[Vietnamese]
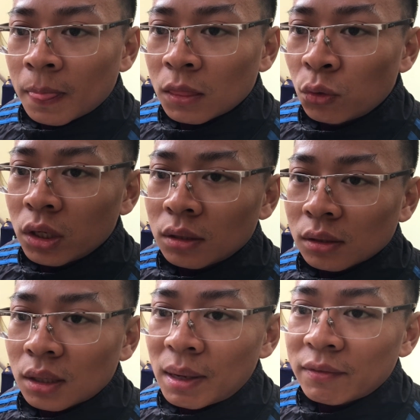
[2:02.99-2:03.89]
Nuôi
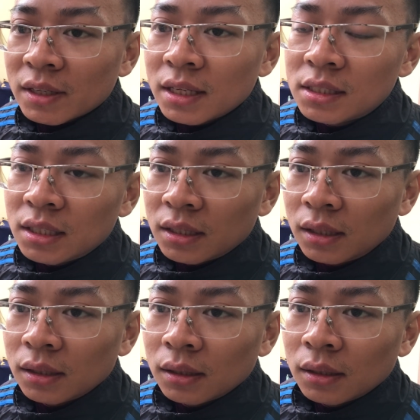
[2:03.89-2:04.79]
các bác phải kiên trì đi.
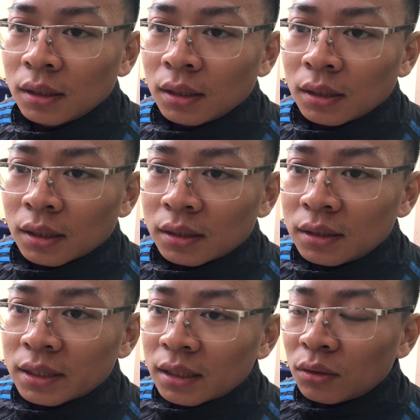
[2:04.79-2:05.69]
Cái
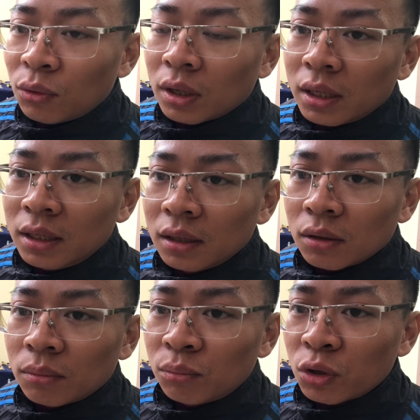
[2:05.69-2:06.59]
thời gian của lên lửa
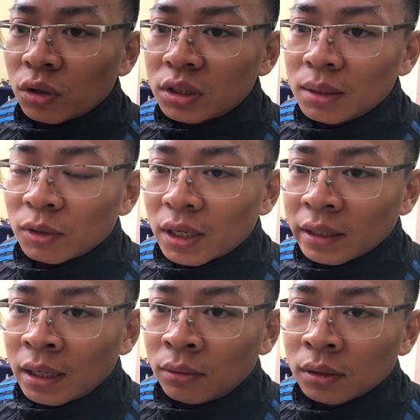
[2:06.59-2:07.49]
của mỗi con chim nó khác
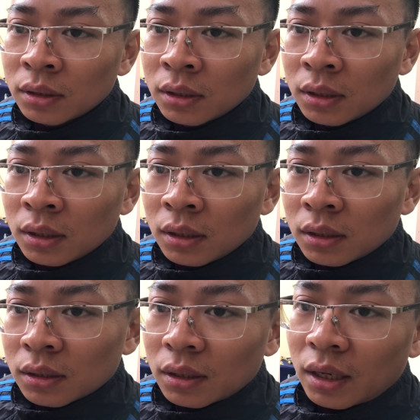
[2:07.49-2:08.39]
nhau.
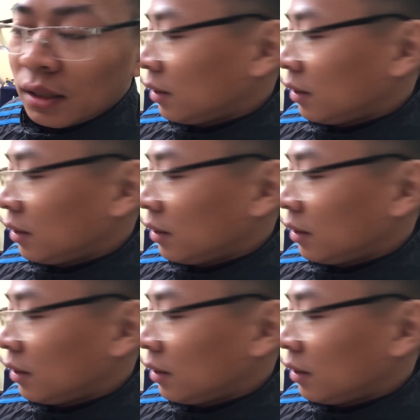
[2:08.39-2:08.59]
Đây.